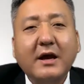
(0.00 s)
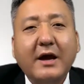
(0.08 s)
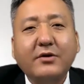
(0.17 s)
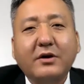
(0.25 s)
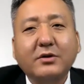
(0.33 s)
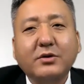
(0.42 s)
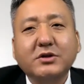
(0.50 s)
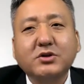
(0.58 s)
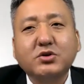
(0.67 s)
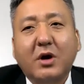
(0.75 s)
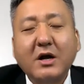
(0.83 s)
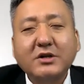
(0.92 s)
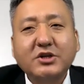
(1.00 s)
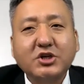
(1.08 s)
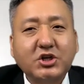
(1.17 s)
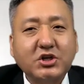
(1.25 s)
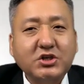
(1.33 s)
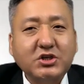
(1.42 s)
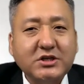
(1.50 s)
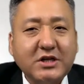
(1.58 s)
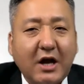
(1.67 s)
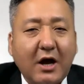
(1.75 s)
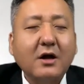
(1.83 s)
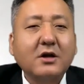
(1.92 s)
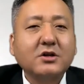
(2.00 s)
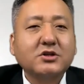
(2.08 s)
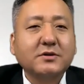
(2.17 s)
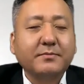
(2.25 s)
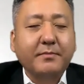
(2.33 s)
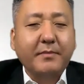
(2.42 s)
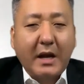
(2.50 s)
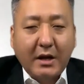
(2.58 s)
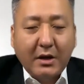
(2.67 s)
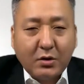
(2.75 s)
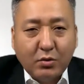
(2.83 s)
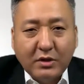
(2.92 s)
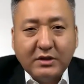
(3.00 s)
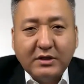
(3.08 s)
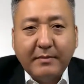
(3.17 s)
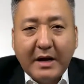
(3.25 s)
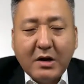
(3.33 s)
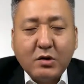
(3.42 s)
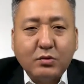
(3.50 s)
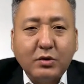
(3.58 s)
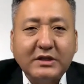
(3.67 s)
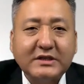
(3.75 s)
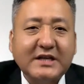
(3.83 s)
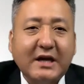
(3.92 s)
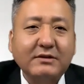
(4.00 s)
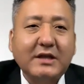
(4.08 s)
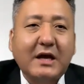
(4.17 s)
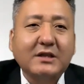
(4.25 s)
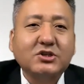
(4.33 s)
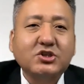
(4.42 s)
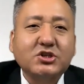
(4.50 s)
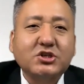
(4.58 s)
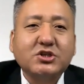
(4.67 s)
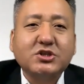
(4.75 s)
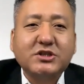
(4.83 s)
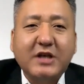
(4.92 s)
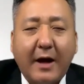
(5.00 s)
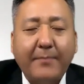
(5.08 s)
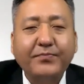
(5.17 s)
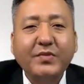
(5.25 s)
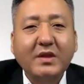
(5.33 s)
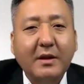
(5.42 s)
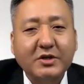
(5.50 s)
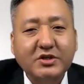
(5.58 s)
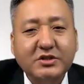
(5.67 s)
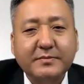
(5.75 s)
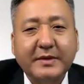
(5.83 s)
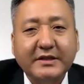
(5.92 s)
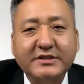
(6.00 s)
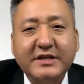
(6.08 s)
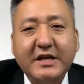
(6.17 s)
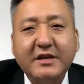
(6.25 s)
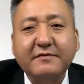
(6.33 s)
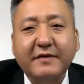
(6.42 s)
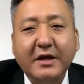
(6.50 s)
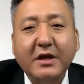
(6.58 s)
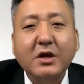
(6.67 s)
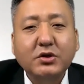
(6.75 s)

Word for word: 还有很多人说，这实质上是美国的盟国的强大的支持之下，那么日本的菅义伟